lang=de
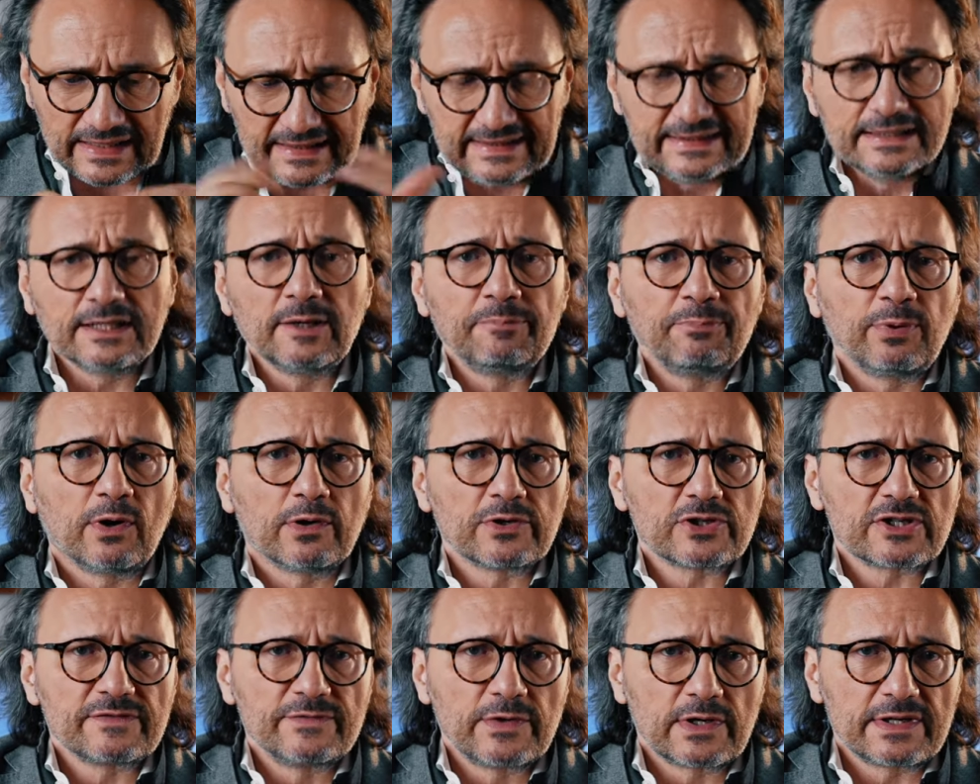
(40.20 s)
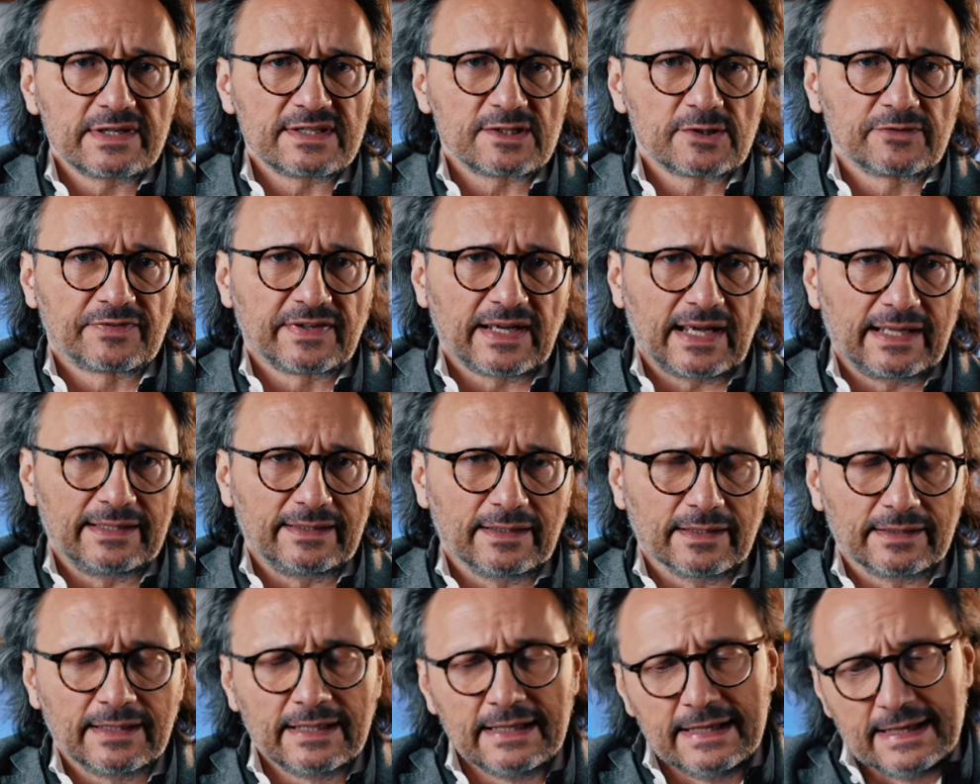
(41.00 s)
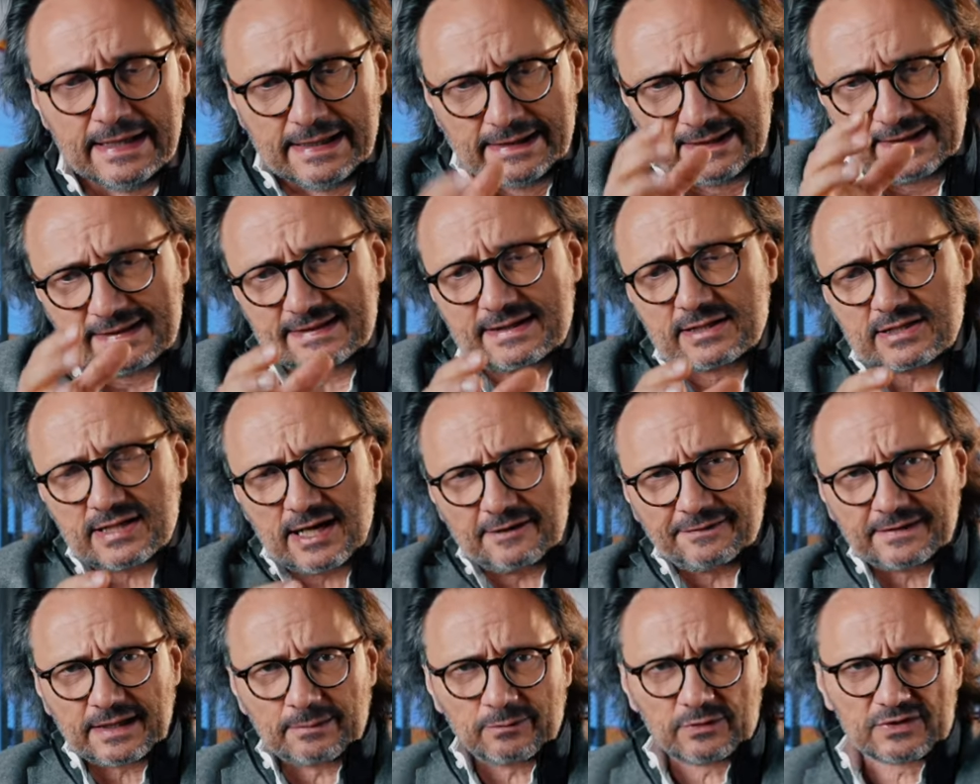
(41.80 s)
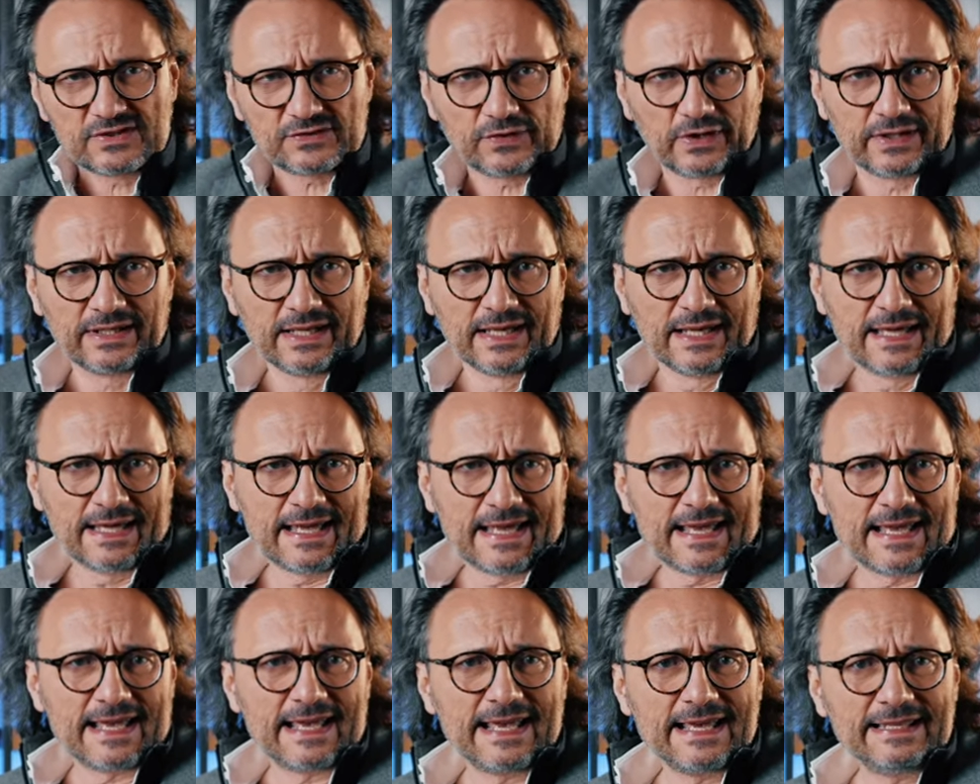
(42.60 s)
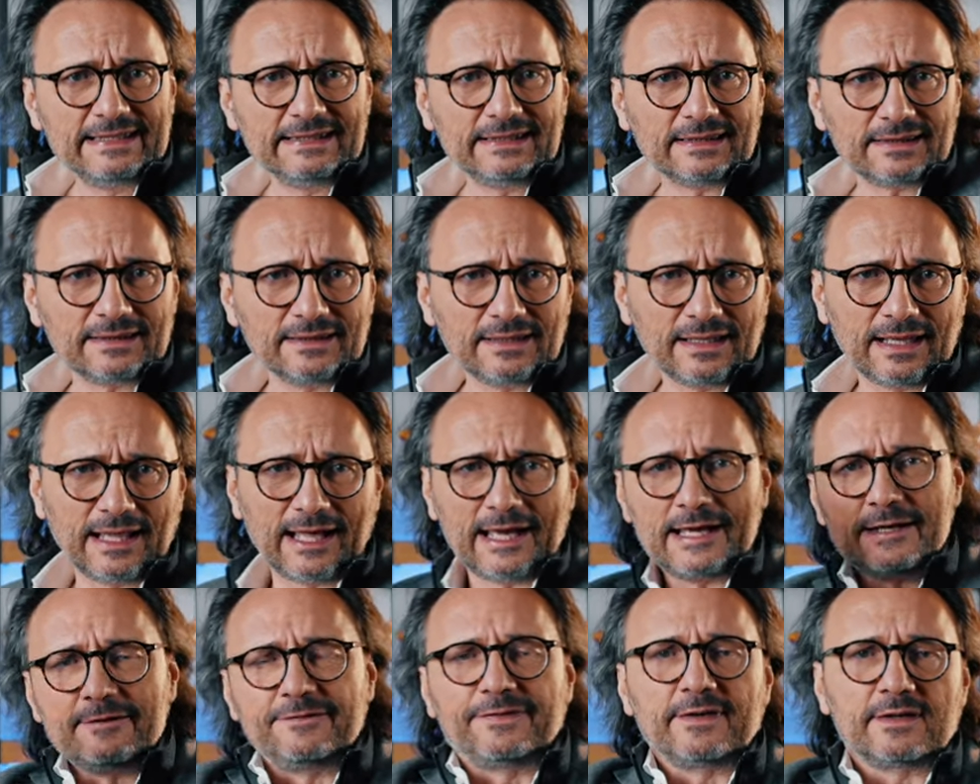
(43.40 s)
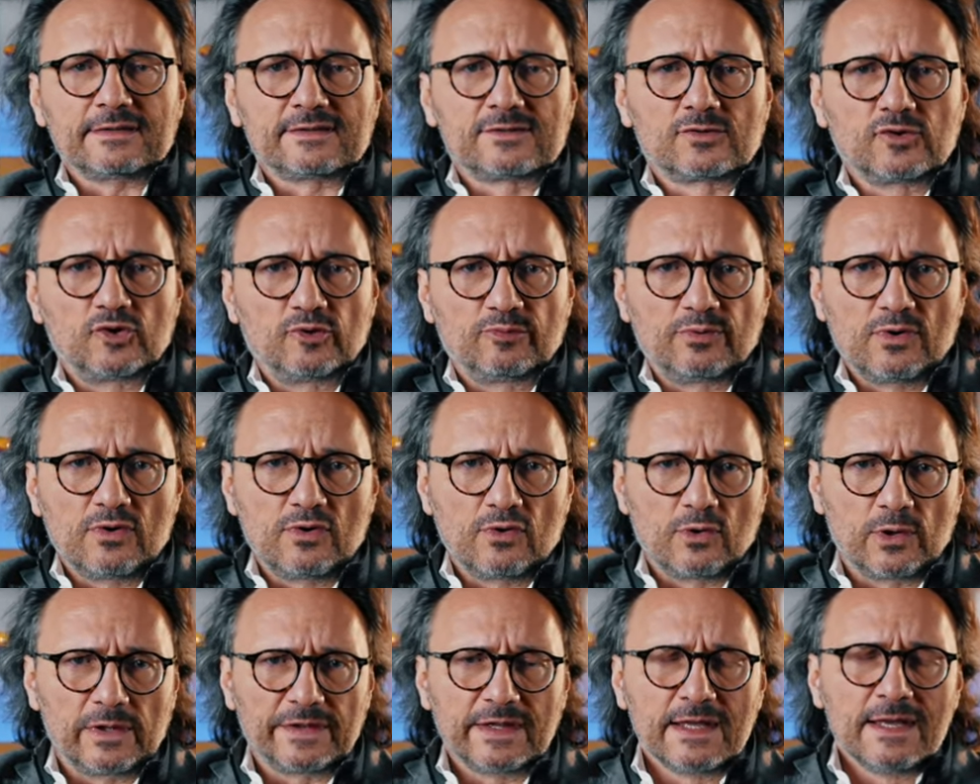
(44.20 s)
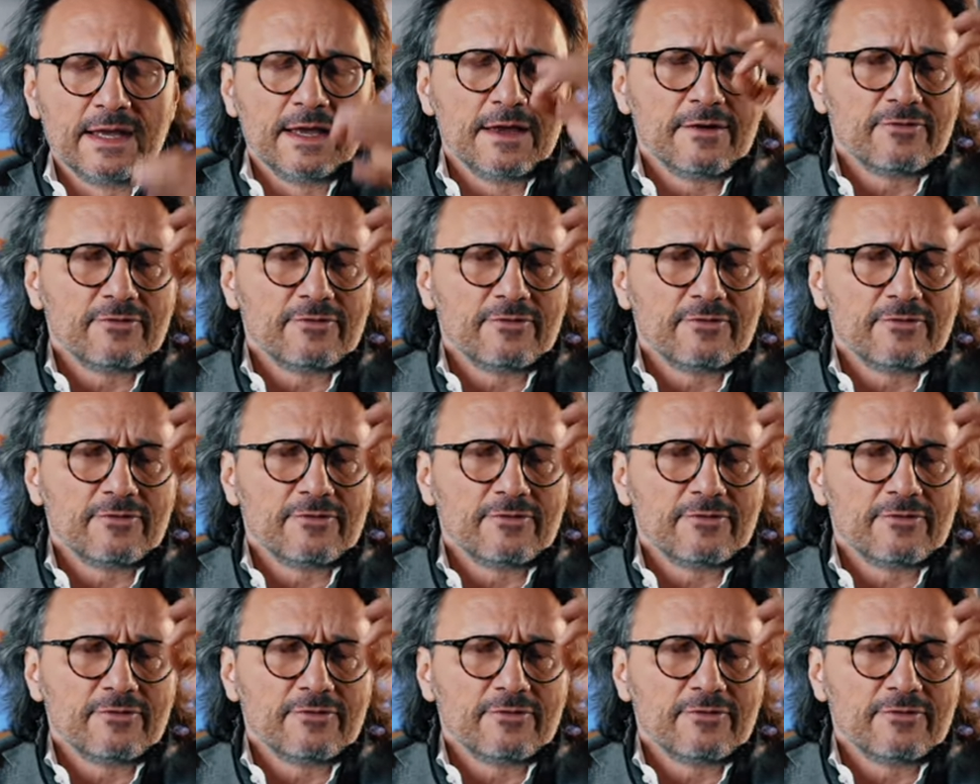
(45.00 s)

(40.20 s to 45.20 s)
ihre Branche wirklich zu verändern, die es geschafft haben, uns von hinten einfach zu überholen.